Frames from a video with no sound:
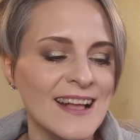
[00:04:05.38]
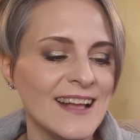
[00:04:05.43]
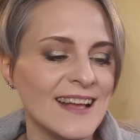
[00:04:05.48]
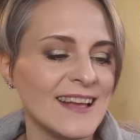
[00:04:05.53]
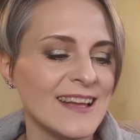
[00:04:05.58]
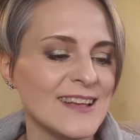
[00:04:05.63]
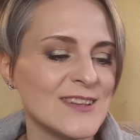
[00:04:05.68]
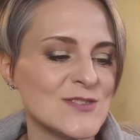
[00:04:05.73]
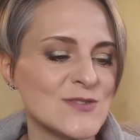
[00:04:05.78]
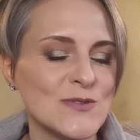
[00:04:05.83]

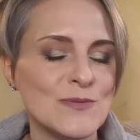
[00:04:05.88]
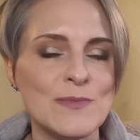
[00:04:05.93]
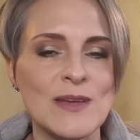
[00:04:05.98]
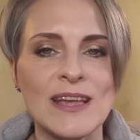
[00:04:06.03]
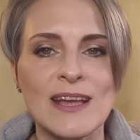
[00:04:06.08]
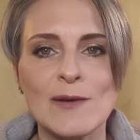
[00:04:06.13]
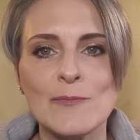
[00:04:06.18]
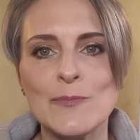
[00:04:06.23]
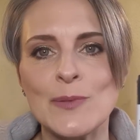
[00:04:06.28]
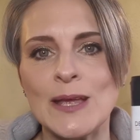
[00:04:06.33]
eh, sui
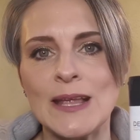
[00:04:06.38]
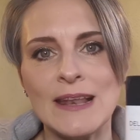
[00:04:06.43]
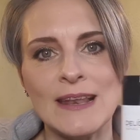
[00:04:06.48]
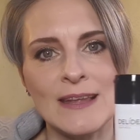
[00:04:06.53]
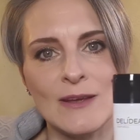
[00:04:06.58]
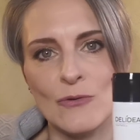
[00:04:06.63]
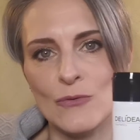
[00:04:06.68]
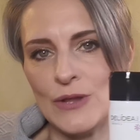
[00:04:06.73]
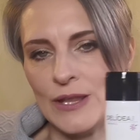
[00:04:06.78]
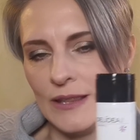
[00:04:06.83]
miei
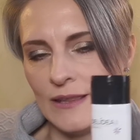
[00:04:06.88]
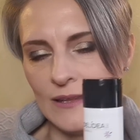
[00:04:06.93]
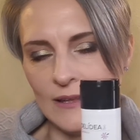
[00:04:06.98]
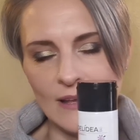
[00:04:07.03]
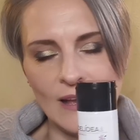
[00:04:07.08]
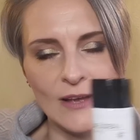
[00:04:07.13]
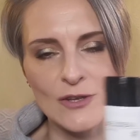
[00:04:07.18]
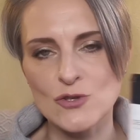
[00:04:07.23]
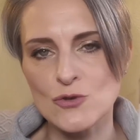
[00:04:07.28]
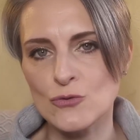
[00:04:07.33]
capelli
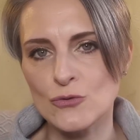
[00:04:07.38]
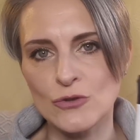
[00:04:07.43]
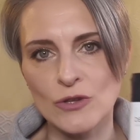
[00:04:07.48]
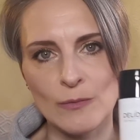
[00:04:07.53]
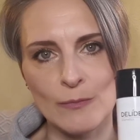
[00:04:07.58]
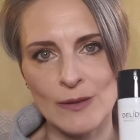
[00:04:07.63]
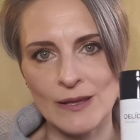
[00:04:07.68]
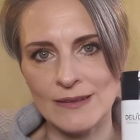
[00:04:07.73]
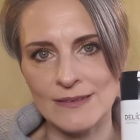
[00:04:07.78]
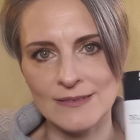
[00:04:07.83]
quindi
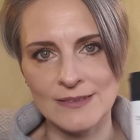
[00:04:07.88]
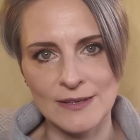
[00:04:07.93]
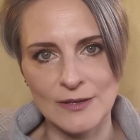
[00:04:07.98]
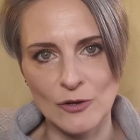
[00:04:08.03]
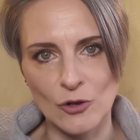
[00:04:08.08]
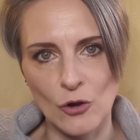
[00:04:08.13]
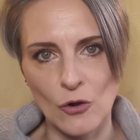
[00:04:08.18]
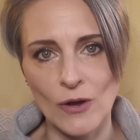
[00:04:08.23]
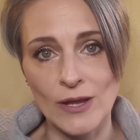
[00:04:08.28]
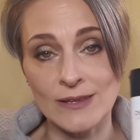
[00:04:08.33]
assolutamente
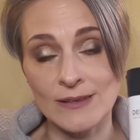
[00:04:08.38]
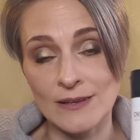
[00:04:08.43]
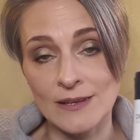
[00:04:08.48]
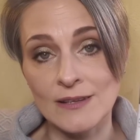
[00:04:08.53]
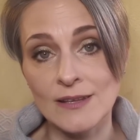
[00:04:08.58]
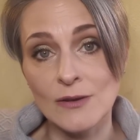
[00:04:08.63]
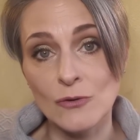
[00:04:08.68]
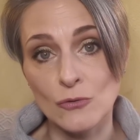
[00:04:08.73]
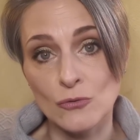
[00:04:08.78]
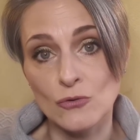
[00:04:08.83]
no e
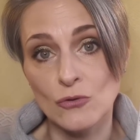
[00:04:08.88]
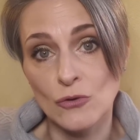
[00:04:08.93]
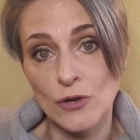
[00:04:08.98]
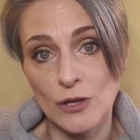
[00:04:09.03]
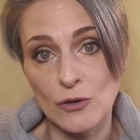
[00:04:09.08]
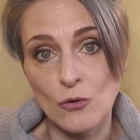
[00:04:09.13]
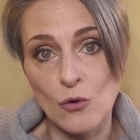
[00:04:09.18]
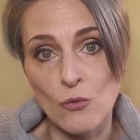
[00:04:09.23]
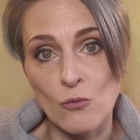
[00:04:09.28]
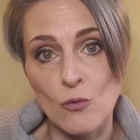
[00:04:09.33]
tenete conto
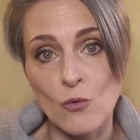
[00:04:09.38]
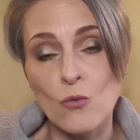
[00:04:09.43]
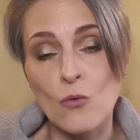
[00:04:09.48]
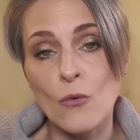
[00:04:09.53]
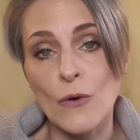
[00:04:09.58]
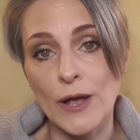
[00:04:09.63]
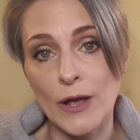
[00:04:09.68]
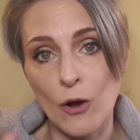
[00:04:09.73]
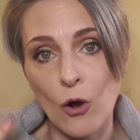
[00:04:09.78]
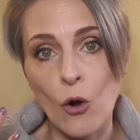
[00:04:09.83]
che io
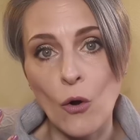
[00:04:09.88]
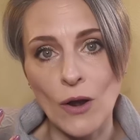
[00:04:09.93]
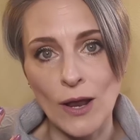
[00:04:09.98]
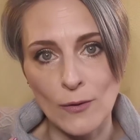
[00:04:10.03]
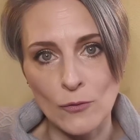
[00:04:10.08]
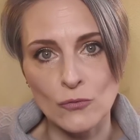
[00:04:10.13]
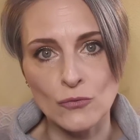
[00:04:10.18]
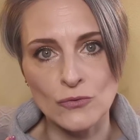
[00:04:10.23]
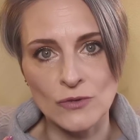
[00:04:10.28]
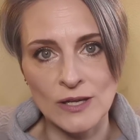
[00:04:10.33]
comunque ho
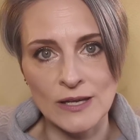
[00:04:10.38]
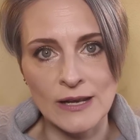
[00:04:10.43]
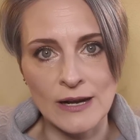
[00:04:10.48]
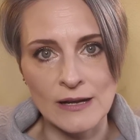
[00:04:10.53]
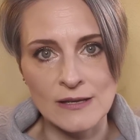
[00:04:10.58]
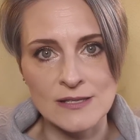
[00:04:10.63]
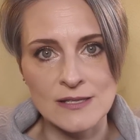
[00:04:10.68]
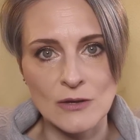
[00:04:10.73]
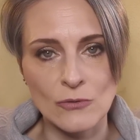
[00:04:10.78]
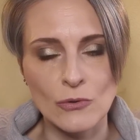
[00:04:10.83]
la cute
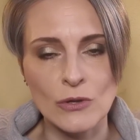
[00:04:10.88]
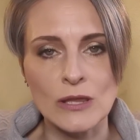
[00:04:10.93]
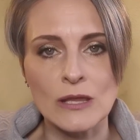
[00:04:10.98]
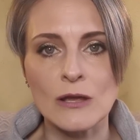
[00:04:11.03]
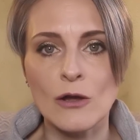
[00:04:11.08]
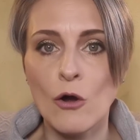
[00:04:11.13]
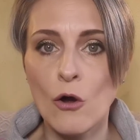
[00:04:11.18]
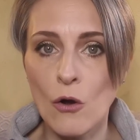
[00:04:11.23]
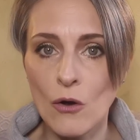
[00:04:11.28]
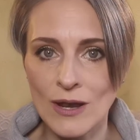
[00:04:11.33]
grassa
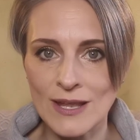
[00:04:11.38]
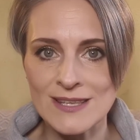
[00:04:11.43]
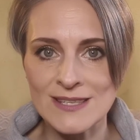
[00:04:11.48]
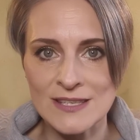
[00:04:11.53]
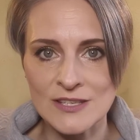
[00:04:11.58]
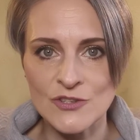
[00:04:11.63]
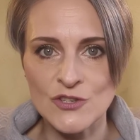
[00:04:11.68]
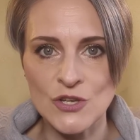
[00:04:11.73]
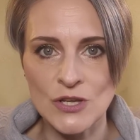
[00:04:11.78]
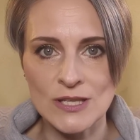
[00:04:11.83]
quindi ho
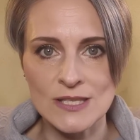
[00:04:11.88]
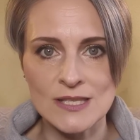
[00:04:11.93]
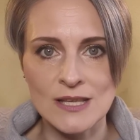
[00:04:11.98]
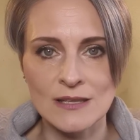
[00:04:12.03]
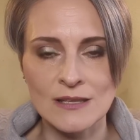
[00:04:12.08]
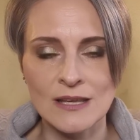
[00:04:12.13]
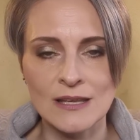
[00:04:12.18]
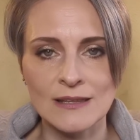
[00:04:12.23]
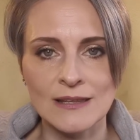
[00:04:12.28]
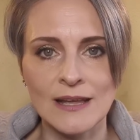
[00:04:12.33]

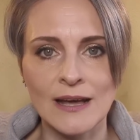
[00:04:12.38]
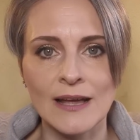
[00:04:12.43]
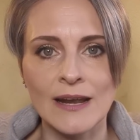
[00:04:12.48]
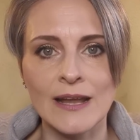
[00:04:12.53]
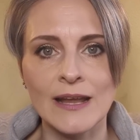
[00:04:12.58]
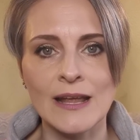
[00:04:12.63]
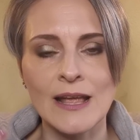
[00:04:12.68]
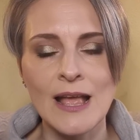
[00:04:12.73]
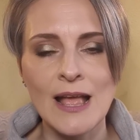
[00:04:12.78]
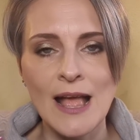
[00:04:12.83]
l'esigenza di
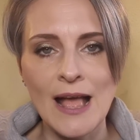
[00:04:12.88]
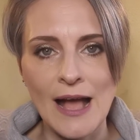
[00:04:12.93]
andare